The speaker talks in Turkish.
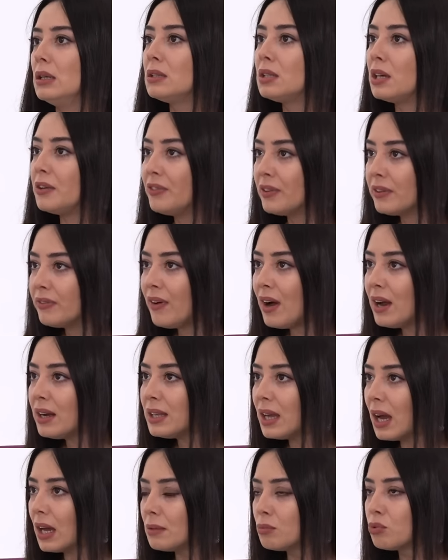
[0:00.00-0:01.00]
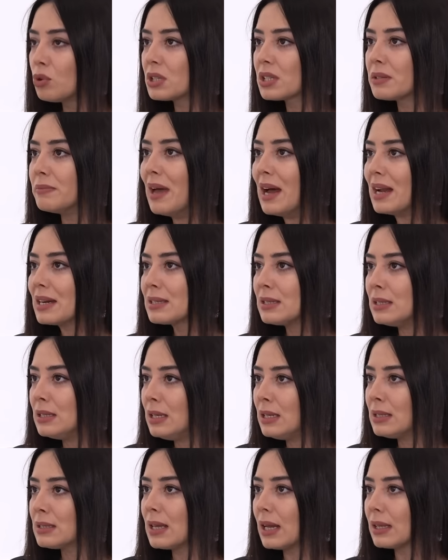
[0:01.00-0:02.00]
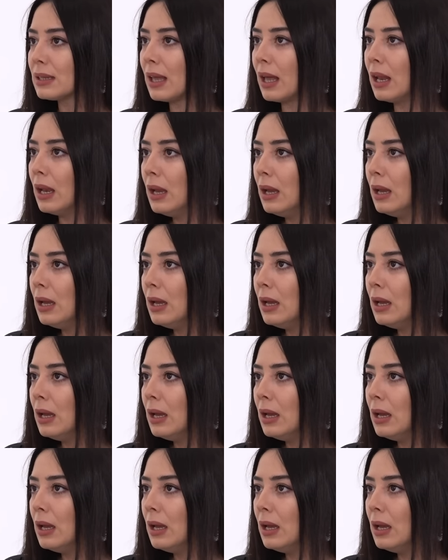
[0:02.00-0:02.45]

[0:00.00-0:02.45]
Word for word: Trafik var yani burası Mersin değil zaten.